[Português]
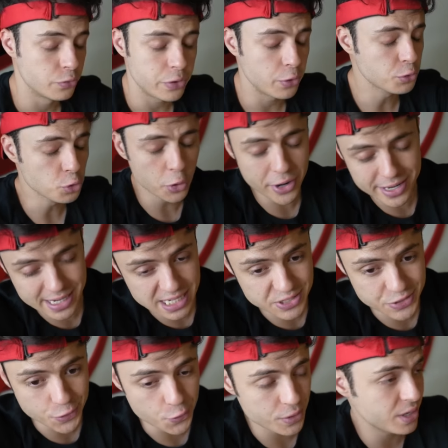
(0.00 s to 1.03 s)
tenho todas as
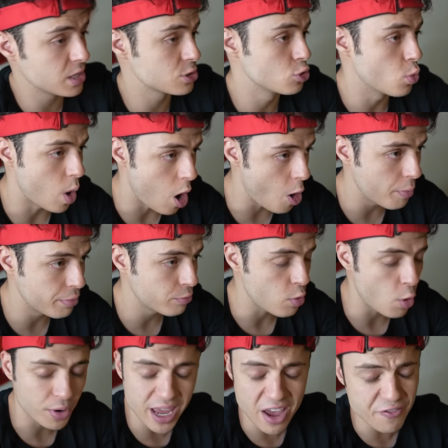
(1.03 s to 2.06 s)
figurinhas do álbum,
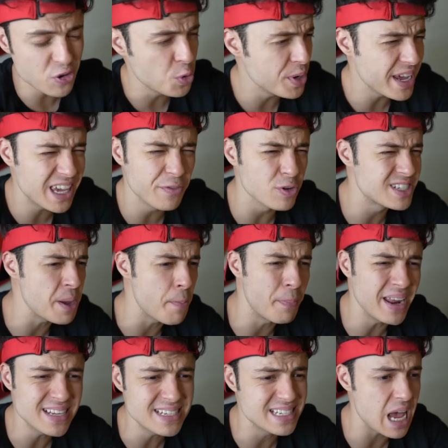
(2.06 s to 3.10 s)
qualquer figurinha que você
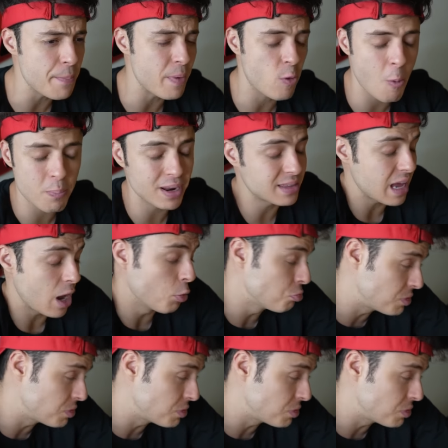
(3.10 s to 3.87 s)
precisar para completar, eu